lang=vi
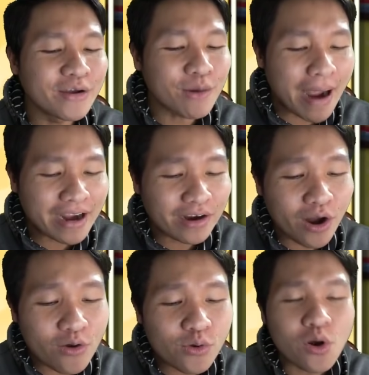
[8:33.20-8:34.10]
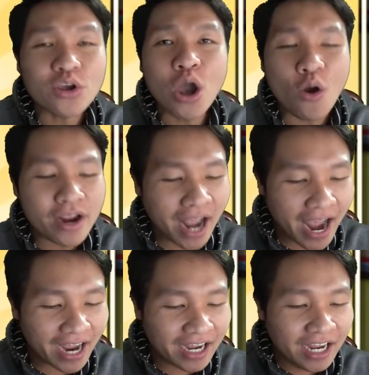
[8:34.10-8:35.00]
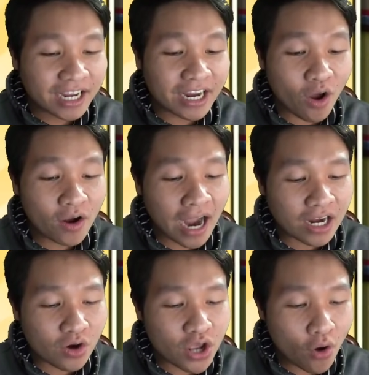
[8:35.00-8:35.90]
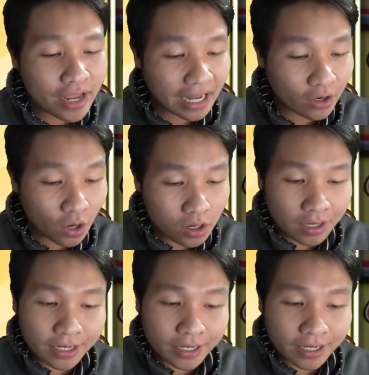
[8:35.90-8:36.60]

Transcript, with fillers: nó có bán cái nón của con voi kìa cái nón cái hình con voi với lại cái nón